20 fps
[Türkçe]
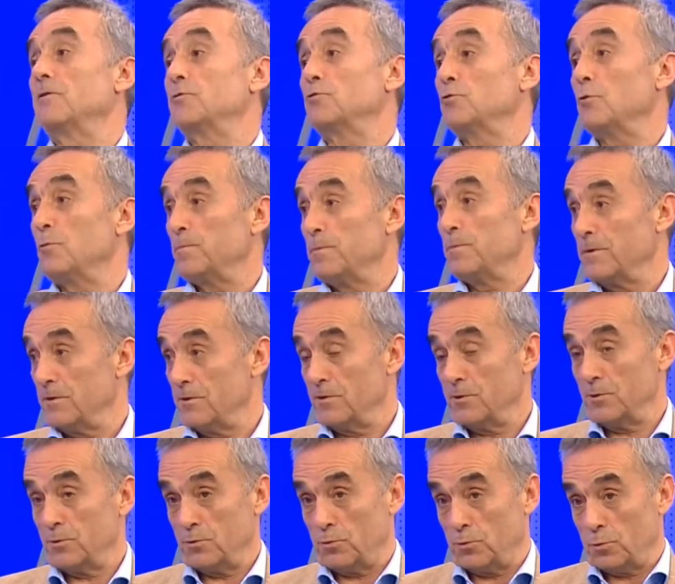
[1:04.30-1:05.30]
Hava
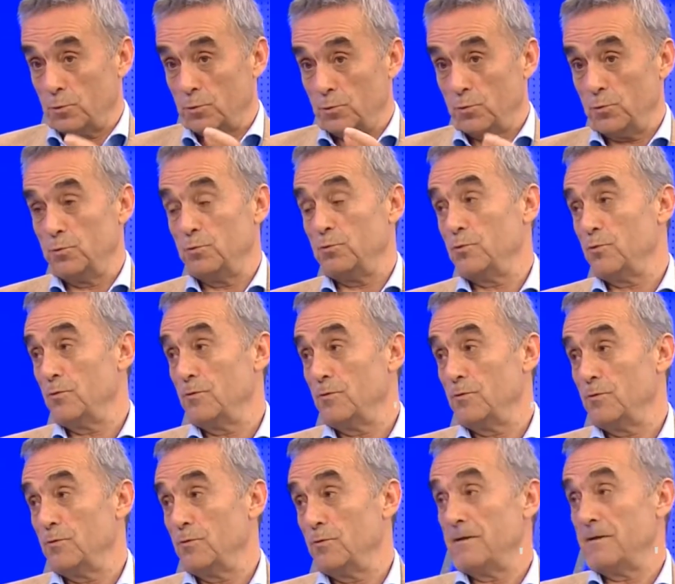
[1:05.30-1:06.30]
toplarında çok
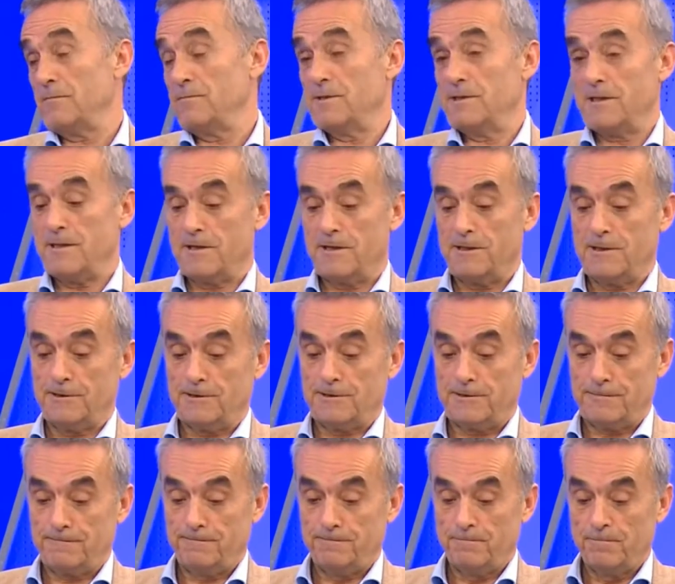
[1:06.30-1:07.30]
üstünler bize
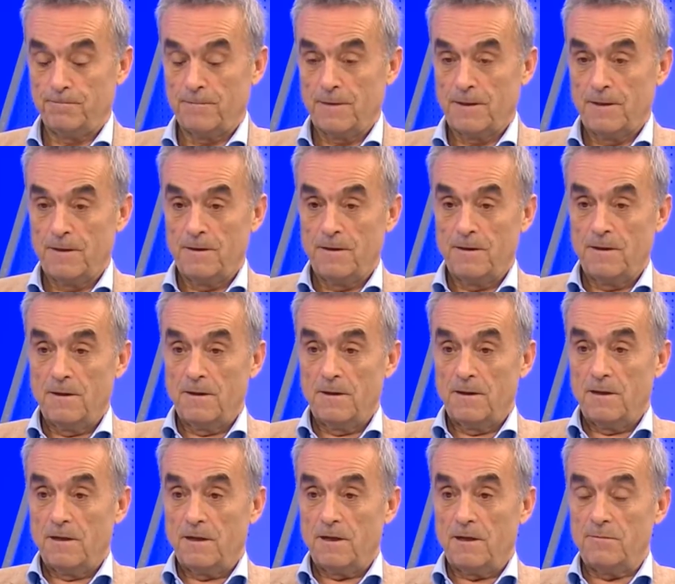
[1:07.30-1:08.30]
karşı.
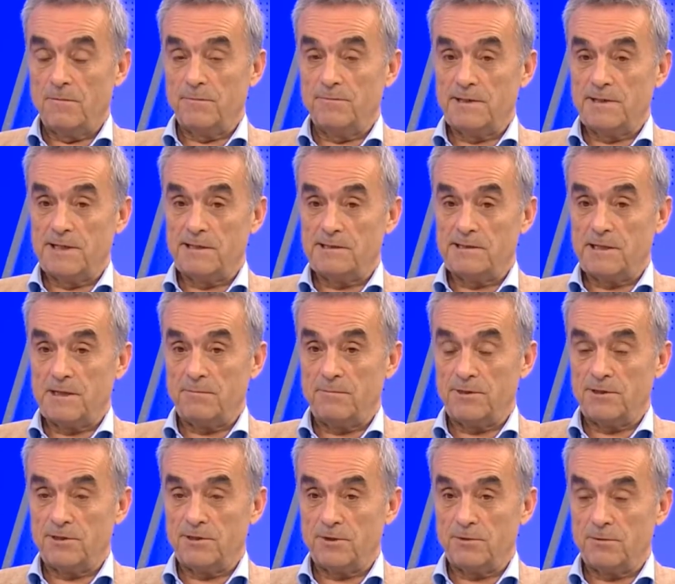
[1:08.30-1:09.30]
Ama
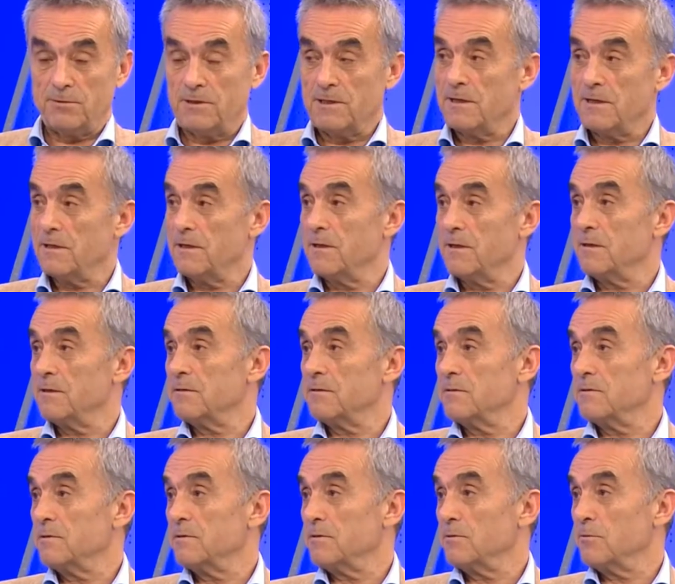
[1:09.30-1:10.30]
bireysel beceri olarak,
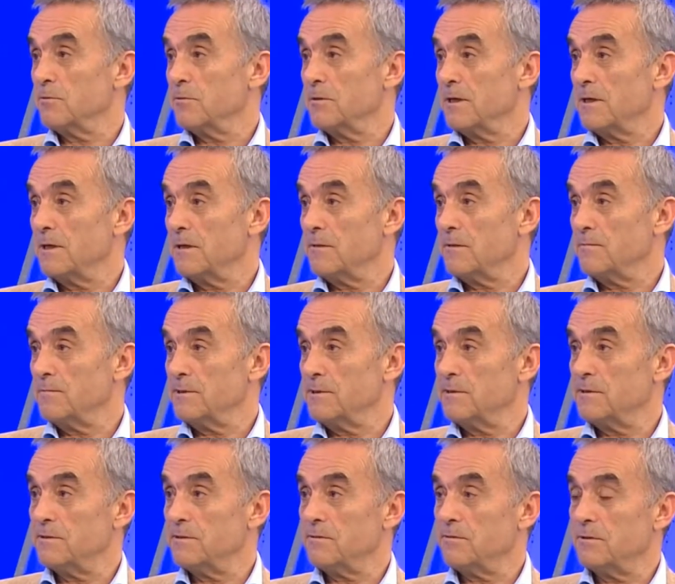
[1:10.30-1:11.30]
yaratıcılık olarak
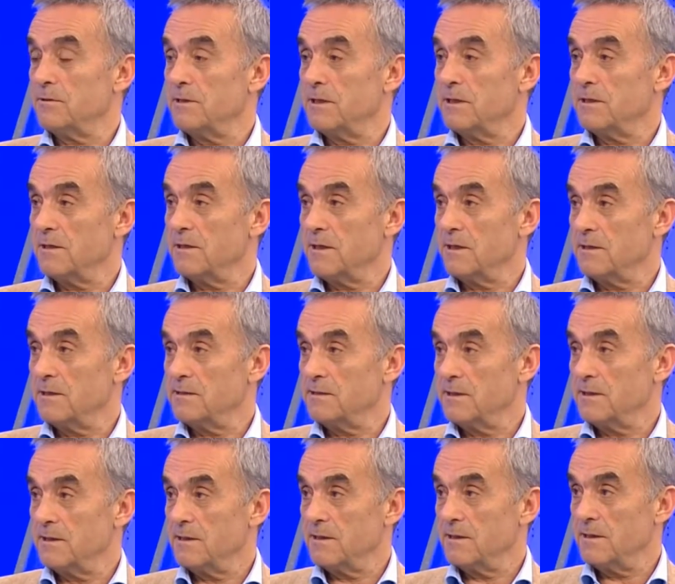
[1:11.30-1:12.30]
biz onlardan
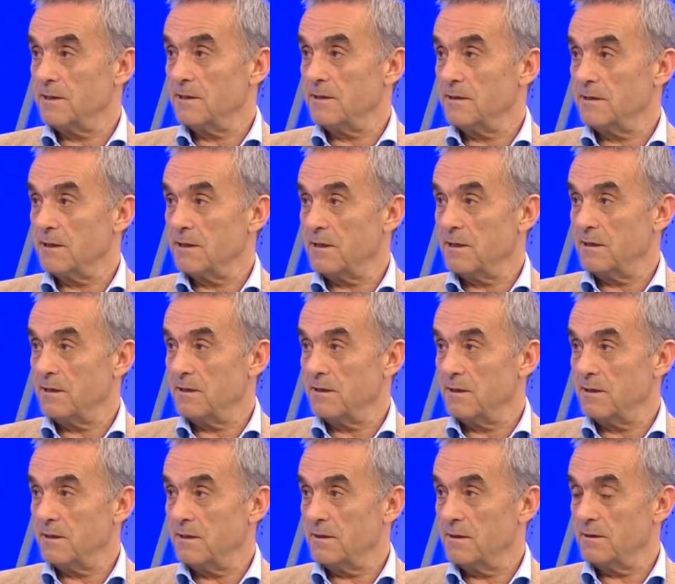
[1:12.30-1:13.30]
kesinlikle daha
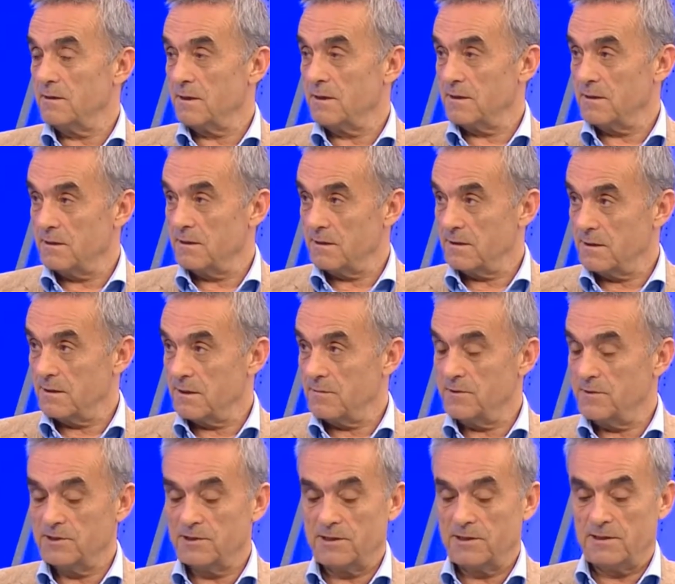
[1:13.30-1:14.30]
e, teknik,
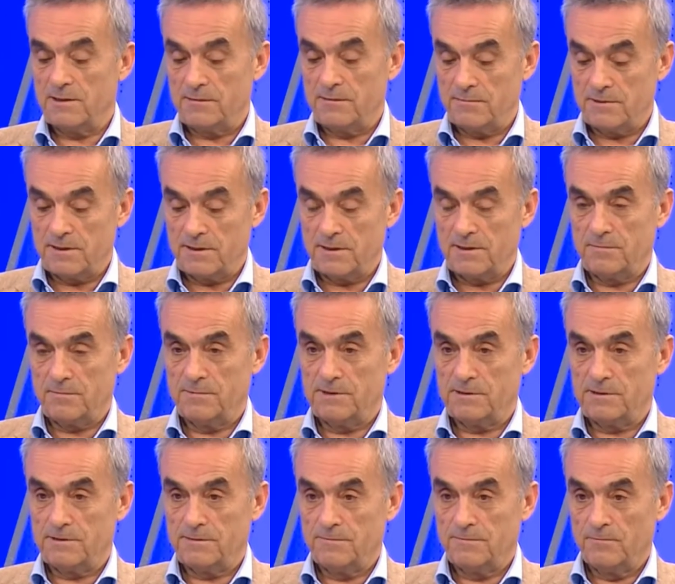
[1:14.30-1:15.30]
daha becerili bir
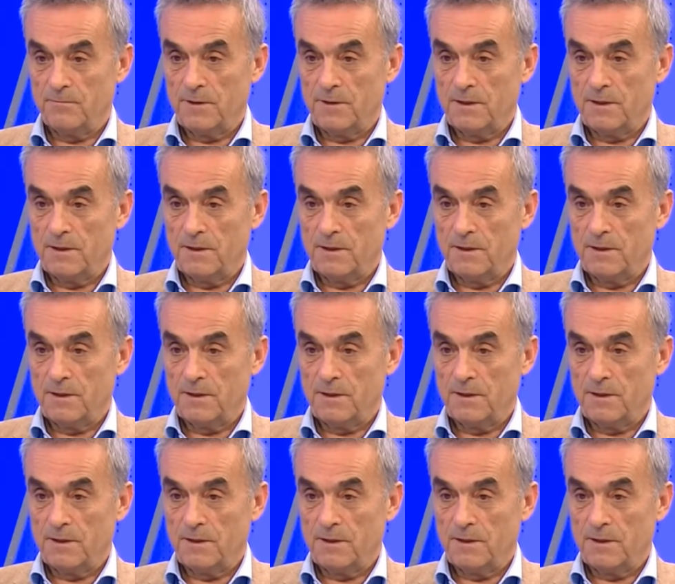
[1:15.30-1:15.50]
takımız.